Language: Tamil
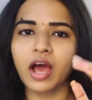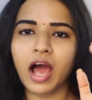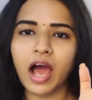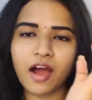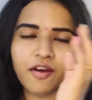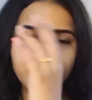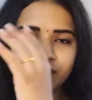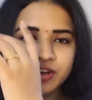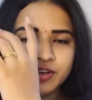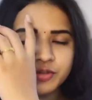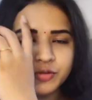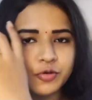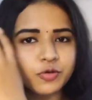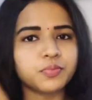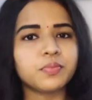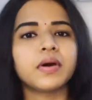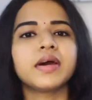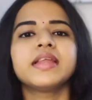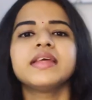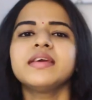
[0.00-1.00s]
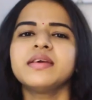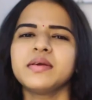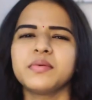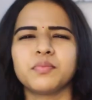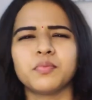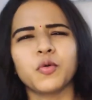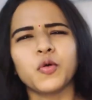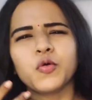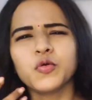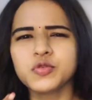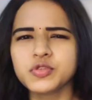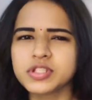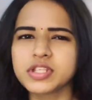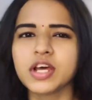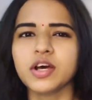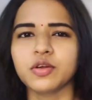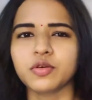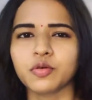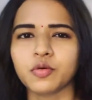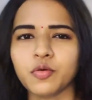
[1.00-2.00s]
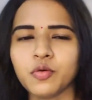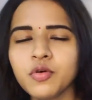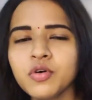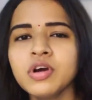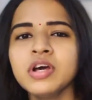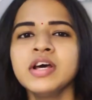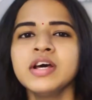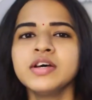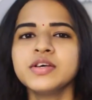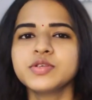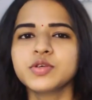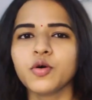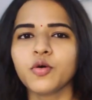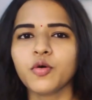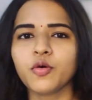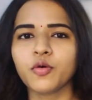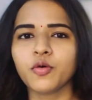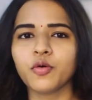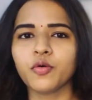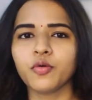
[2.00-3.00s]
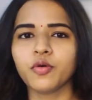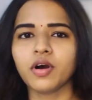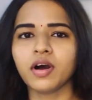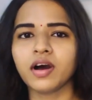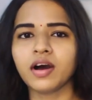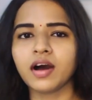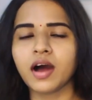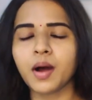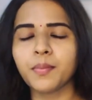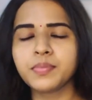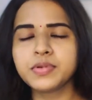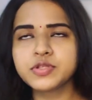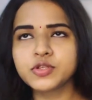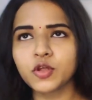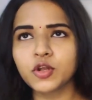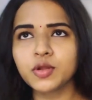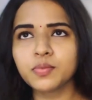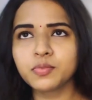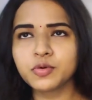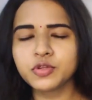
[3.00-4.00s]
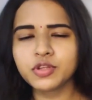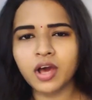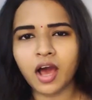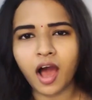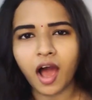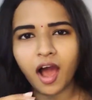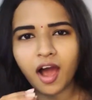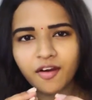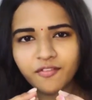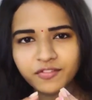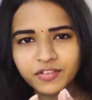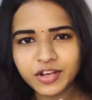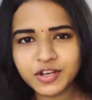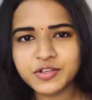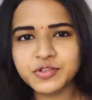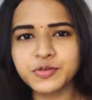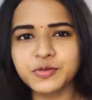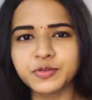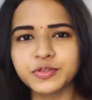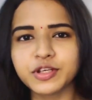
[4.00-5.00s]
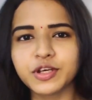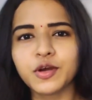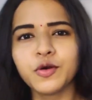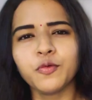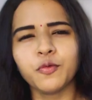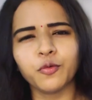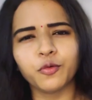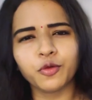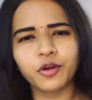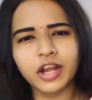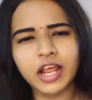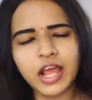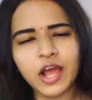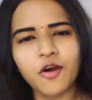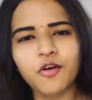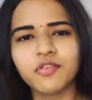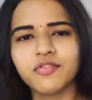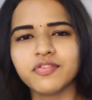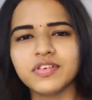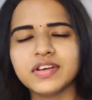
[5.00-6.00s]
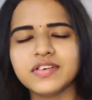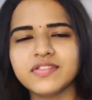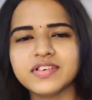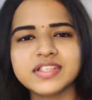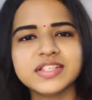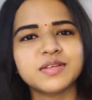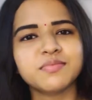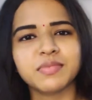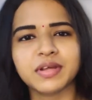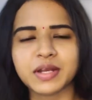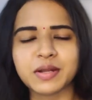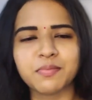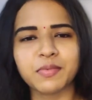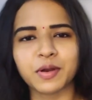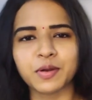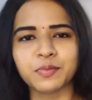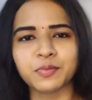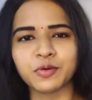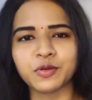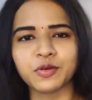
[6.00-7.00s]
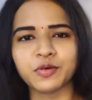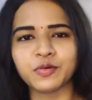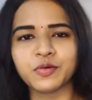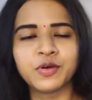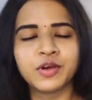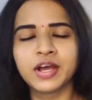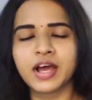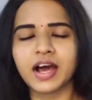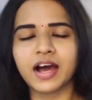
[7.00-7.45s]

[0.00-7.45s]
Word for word: ஹாஃப் டே ஷூட் மாதிரி மோஸ்ட்டாக இருக்கும் ஸோ அப்படி சொல்லும் போது ஹாஃப் டே ஷூட்டுக்கு ஒரே அவுட்ஃபிட் வச்சு நம்ம என்ன பண்ண முடியும்